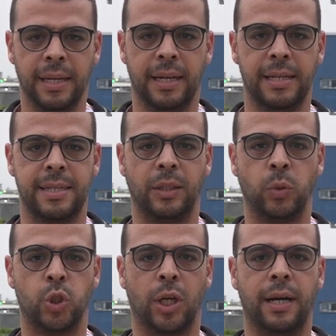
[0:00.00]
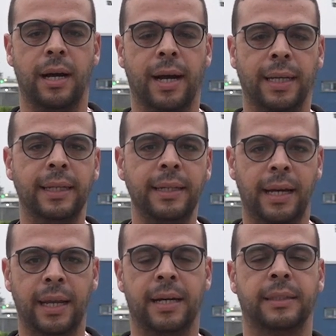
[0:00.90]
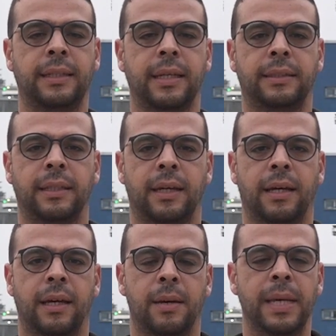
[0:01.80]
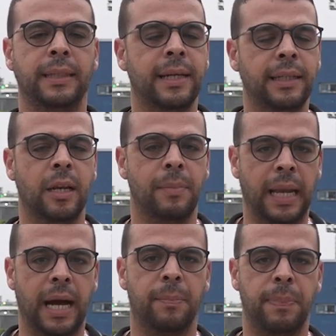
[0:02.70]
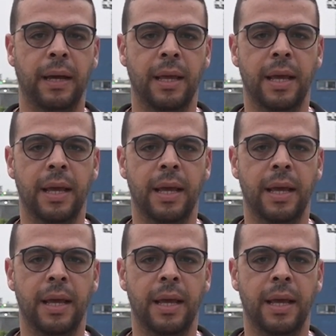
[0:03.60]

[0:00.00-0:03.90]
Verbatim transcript: آه، ستجرى غدا على أرضية آه، ميدان الملعب